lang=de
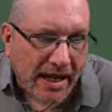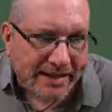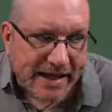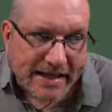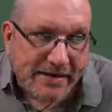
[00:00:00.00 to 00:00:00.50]

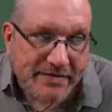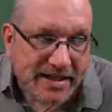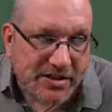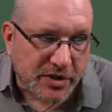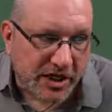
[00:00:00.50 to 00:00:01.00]
dann lief
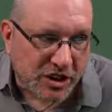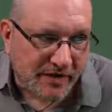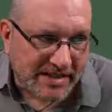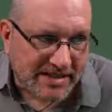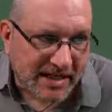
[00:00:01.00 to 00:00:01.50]
sie zu ihren
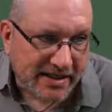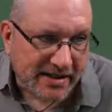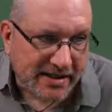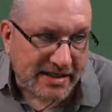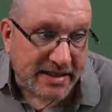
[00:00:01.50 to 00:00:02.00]
Schwestern,
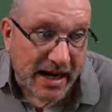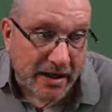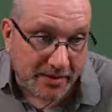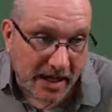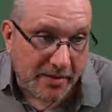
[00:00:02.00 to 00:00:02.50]
die sie in
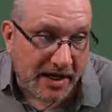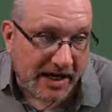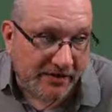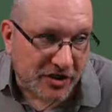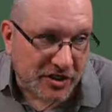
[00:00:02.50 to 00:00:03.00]
einem
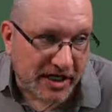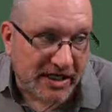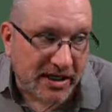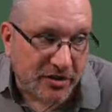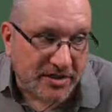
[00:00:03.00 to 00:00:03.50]
Kämmerlein versteckt
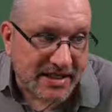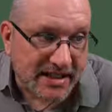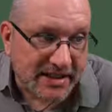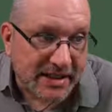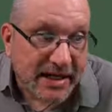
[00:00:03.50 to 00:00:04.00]
hatte, und
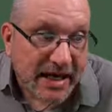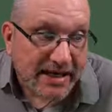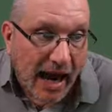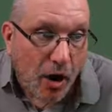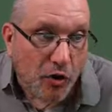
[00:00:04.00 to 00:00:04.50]
sagte,
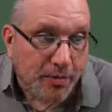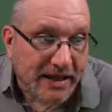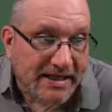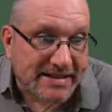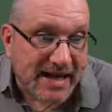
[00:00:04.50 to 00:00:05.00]
»Der
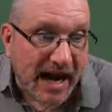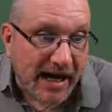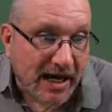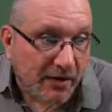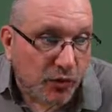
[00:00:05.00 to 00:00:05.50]
Augenblick ist da,
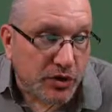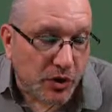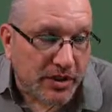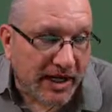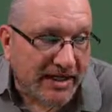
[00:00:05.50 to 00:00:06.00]
wo ich
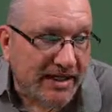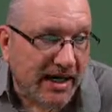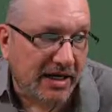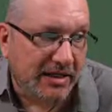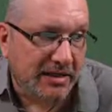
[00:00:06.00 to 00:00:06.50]
euch retten
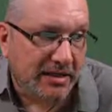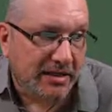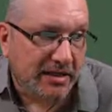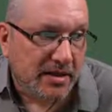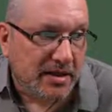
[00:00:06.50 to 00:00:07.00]
kann.
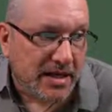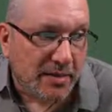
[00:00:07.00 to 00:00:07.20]
Der